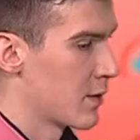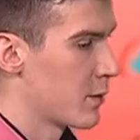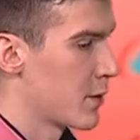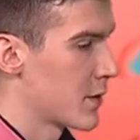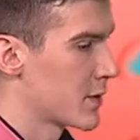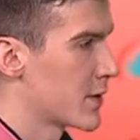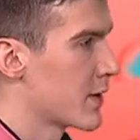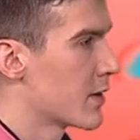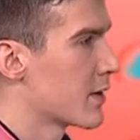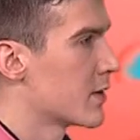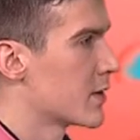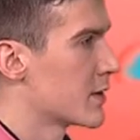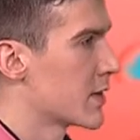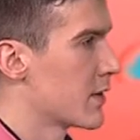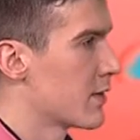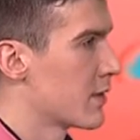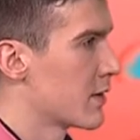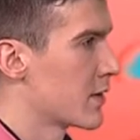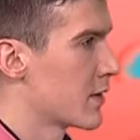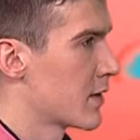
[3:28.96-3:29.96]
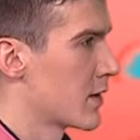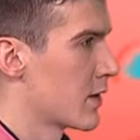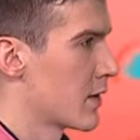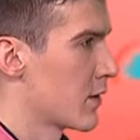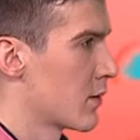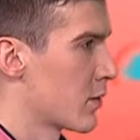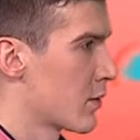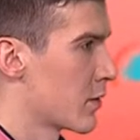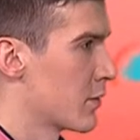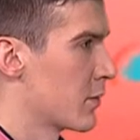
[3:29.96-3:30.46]
вы председатель Совета
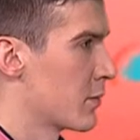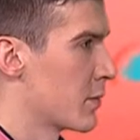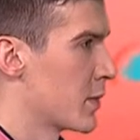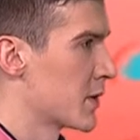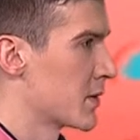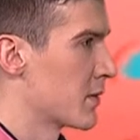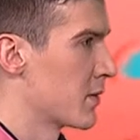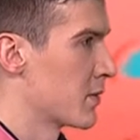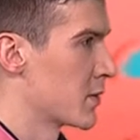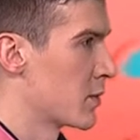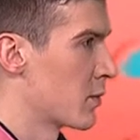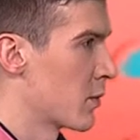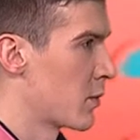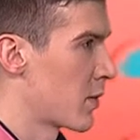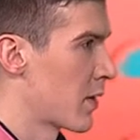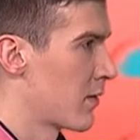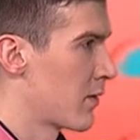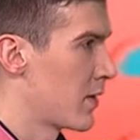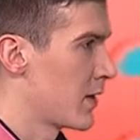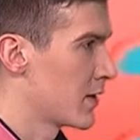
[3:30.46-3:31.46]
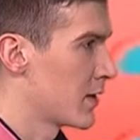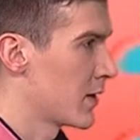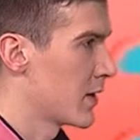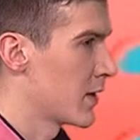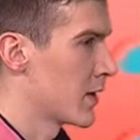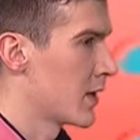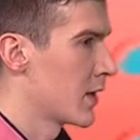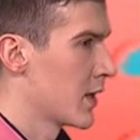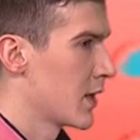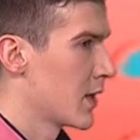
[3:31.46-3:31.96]
органов местного
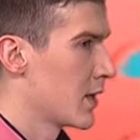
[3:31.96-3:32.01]
самоуправления,